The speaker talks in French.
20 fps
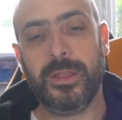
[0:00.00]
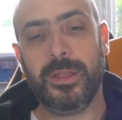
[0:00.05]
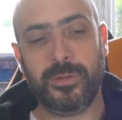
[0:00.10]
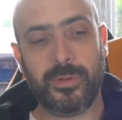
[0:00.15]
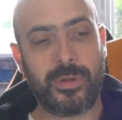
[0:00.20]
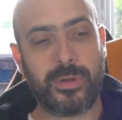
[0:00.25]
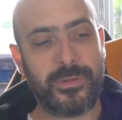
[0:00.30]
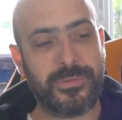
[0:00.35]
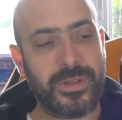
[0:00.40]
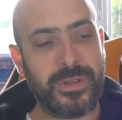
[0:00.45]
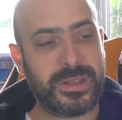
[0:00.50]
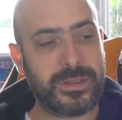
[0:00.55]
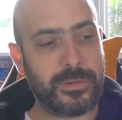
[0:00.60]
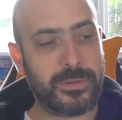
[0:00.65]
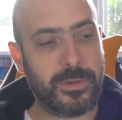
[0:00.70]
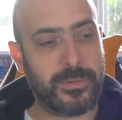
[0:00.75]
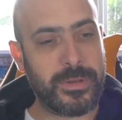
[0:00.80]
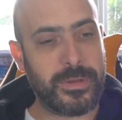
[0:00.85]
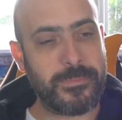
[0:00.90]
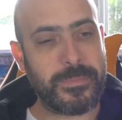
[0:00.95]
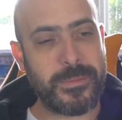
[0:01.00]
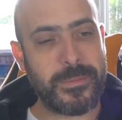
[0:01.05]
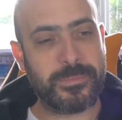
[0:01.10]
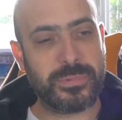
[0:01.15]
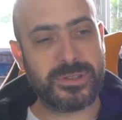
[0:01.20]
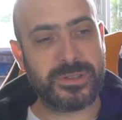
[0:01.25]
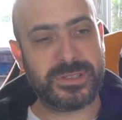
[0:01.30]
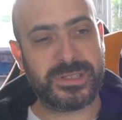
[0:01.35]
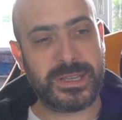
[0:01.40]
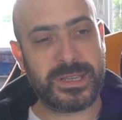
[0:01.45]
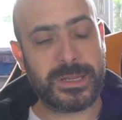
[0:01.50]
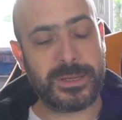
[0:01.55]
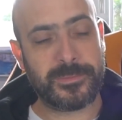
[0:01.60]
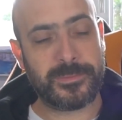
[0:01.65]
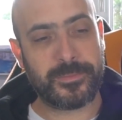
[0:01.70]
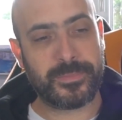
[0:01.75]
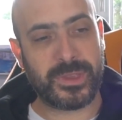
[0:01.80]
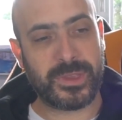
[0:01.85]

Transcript: Donc en fait, on va pas poser,